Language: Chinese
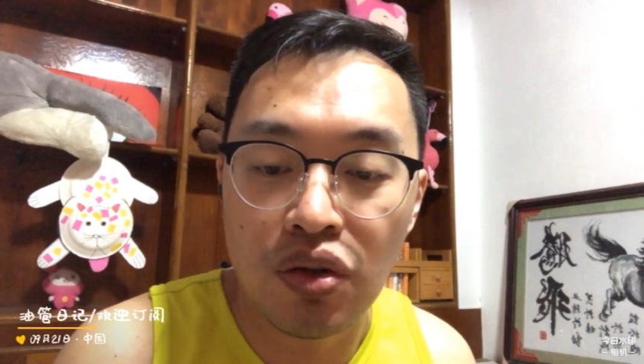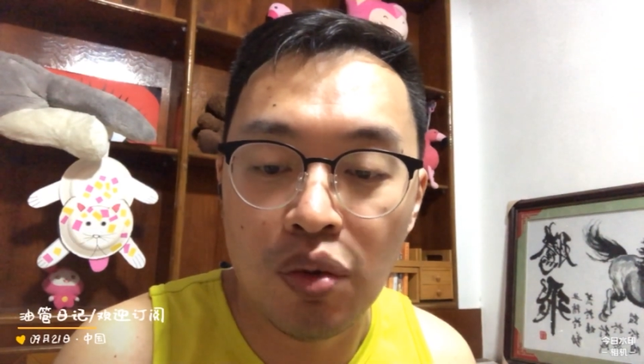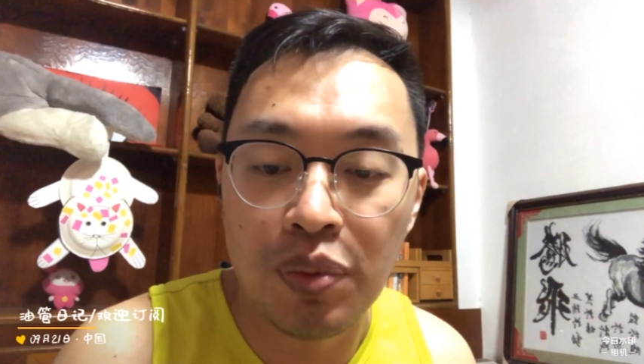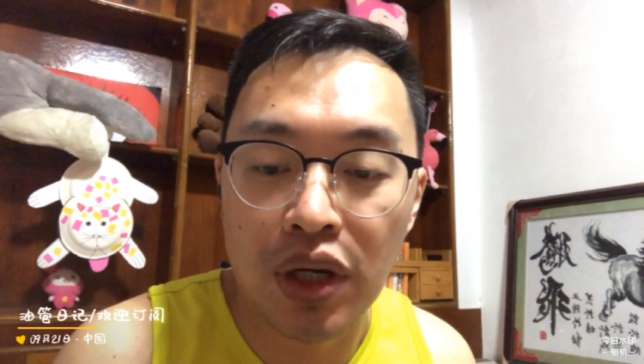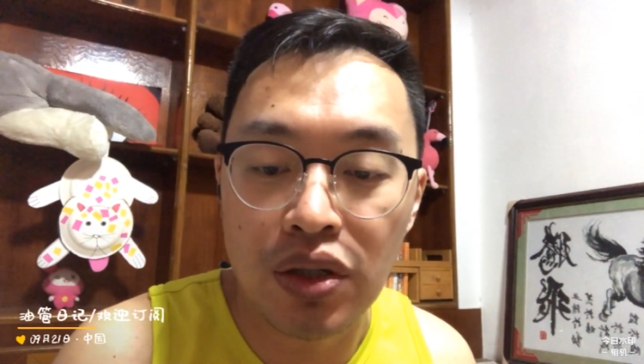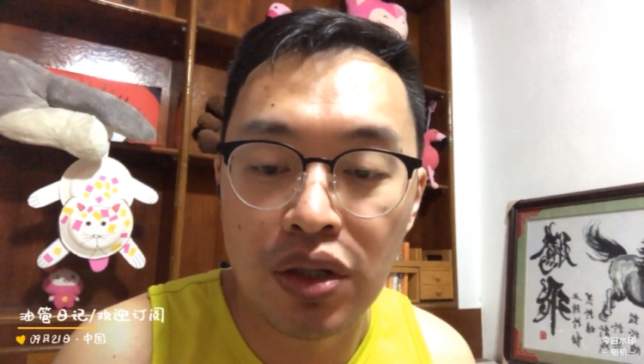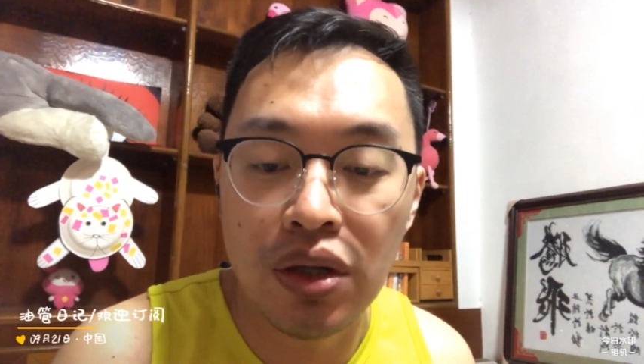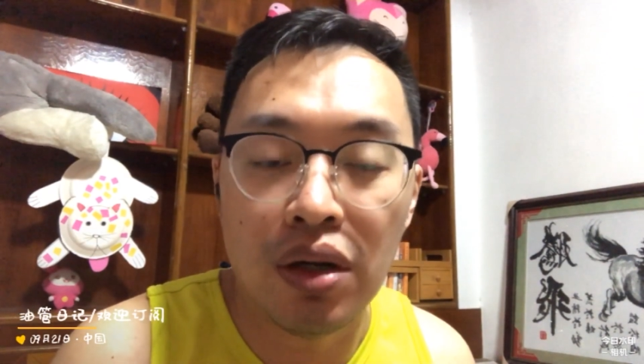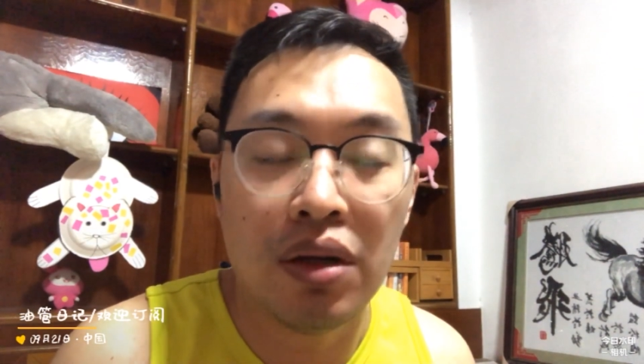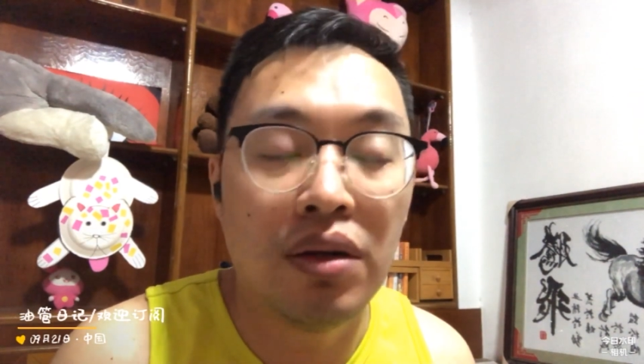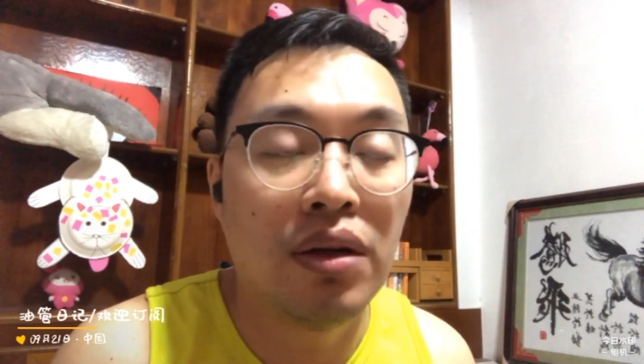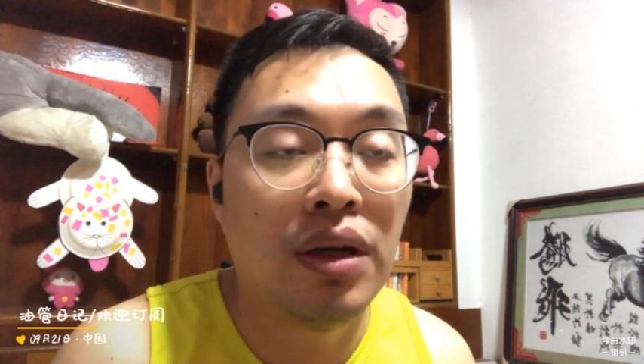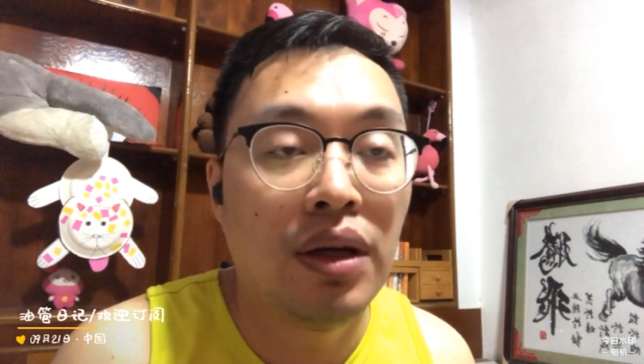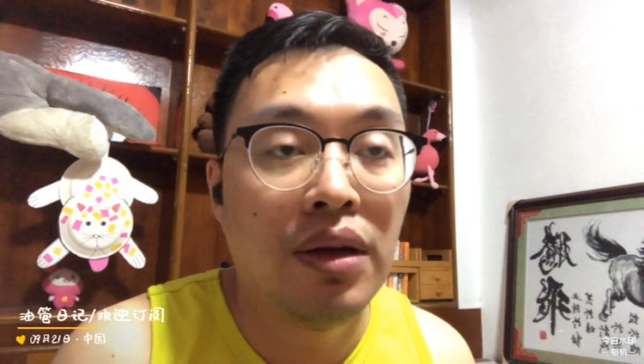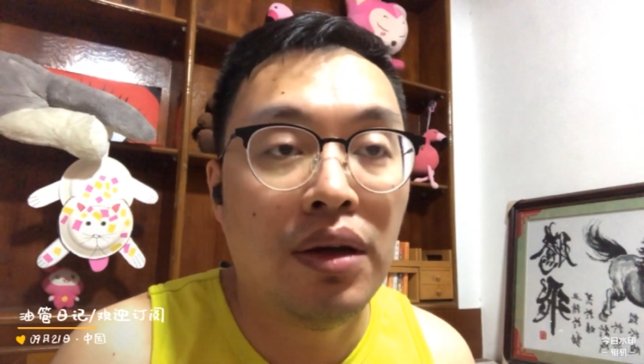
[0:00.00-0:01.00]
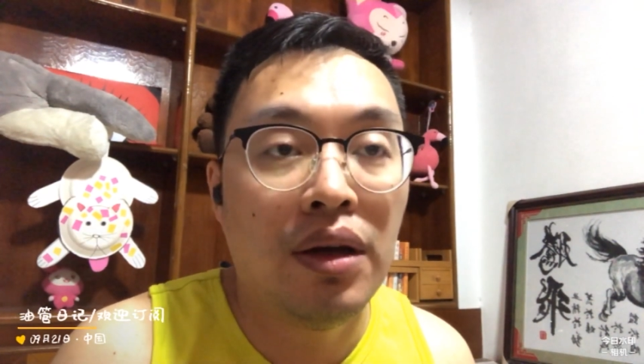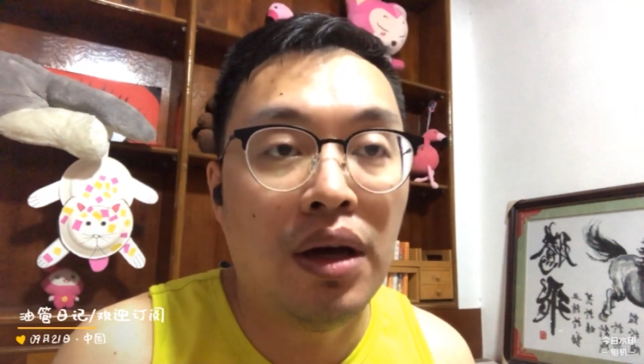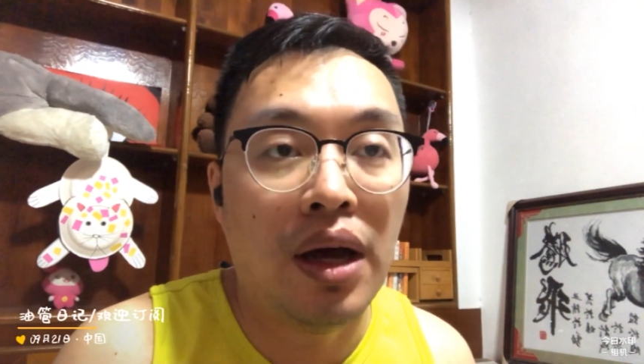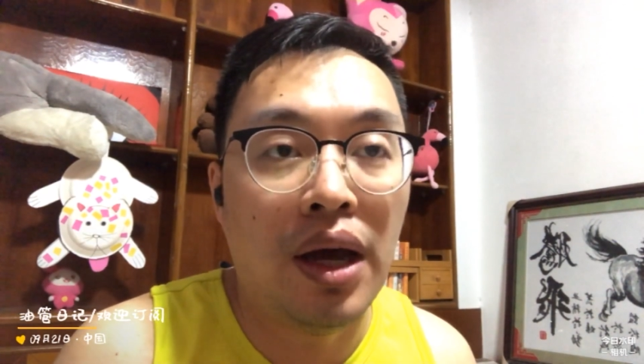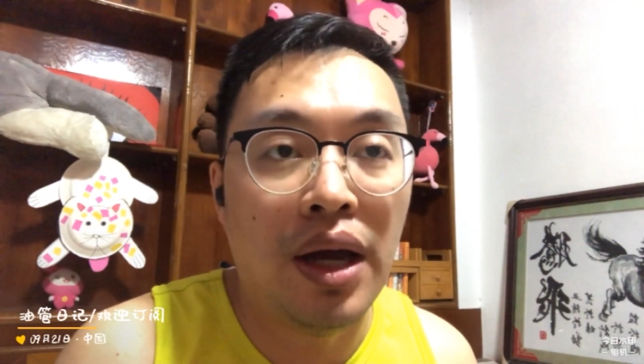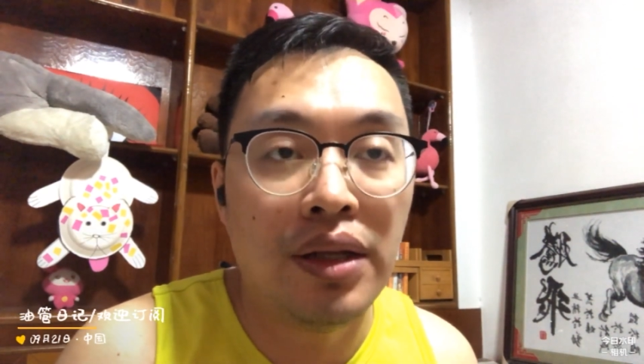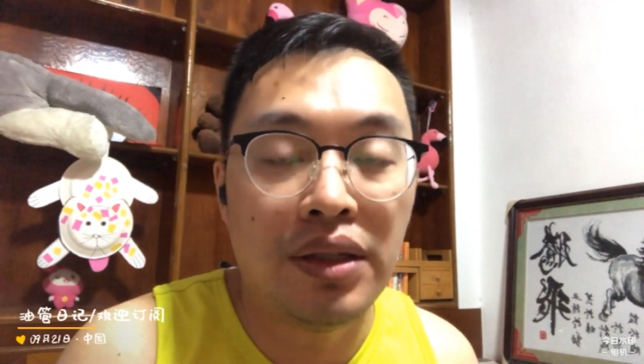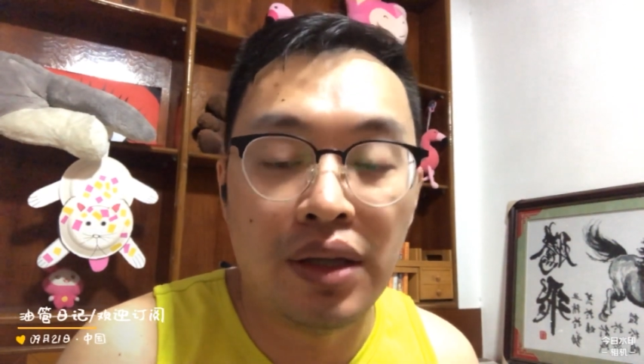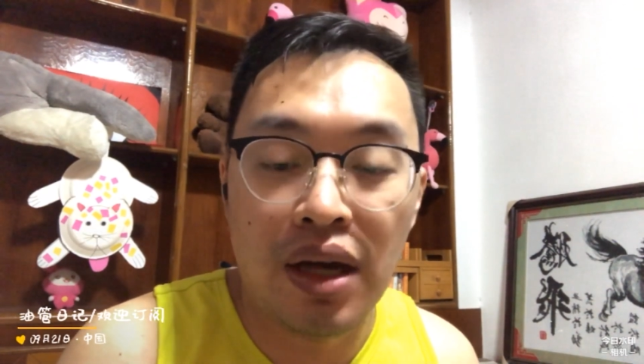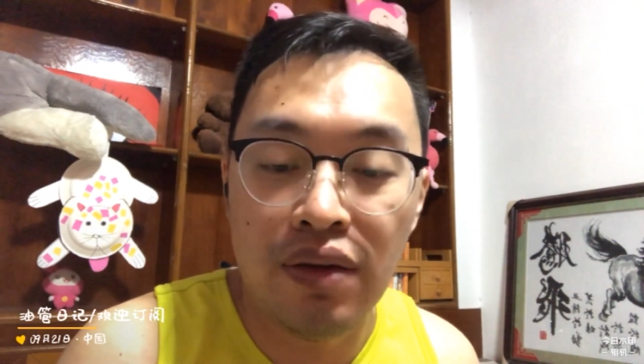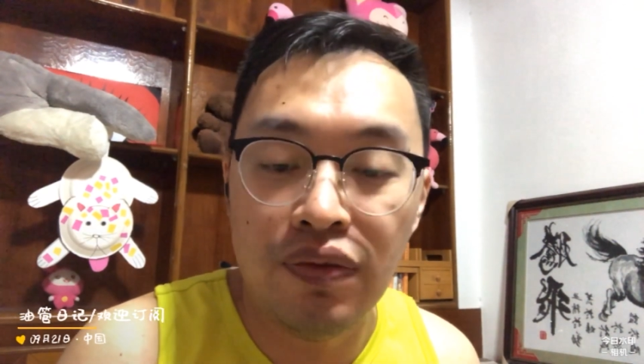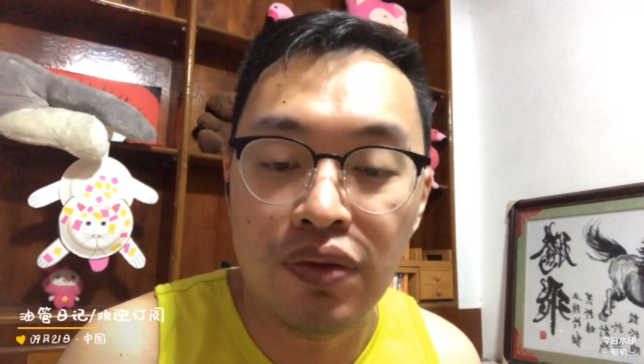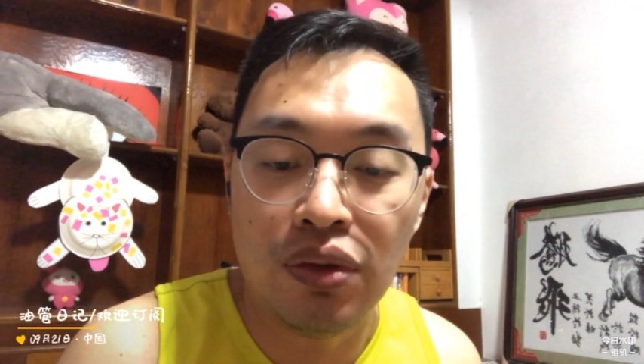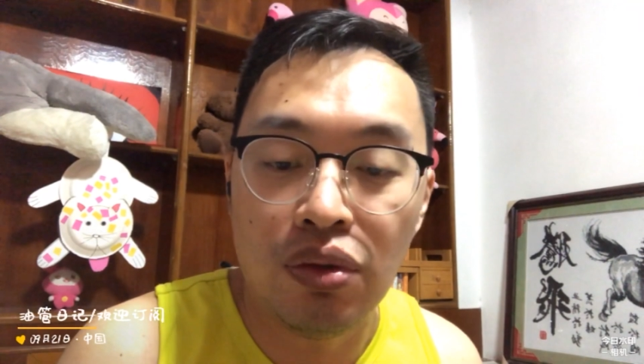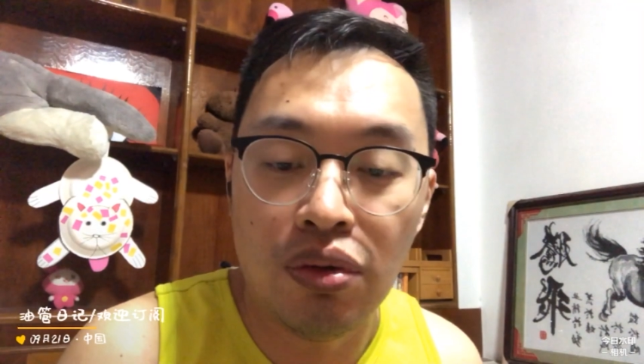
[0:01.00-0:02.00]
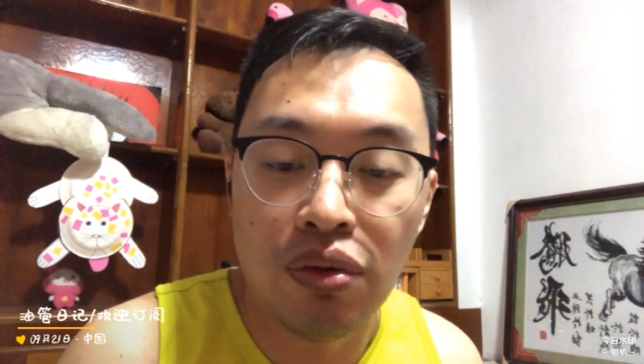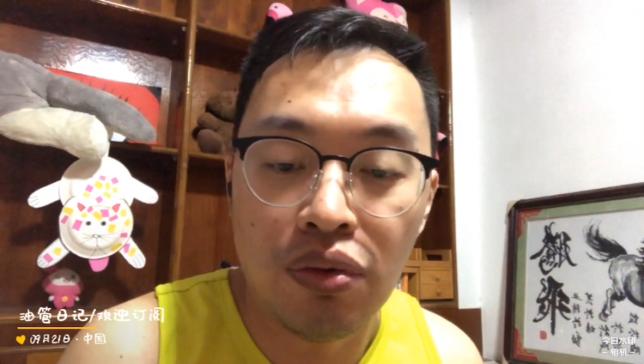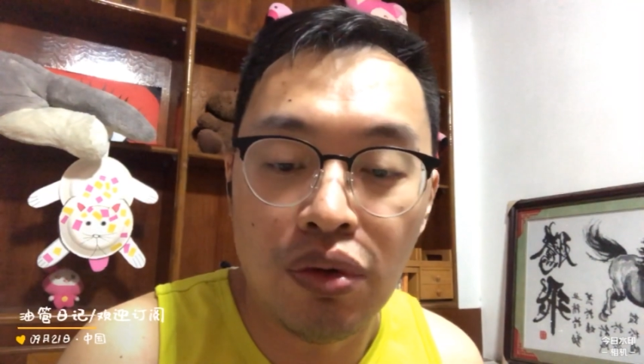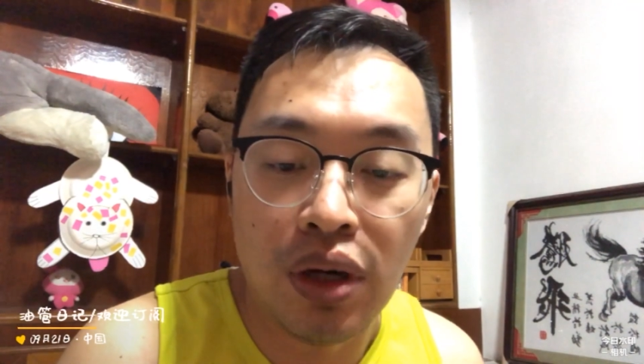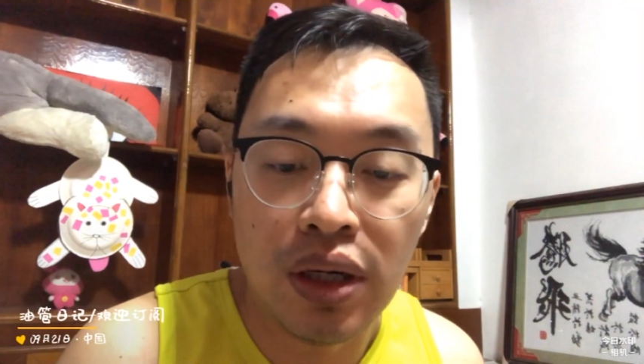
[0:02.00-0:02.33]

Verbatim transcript: 候表示，IDF 通过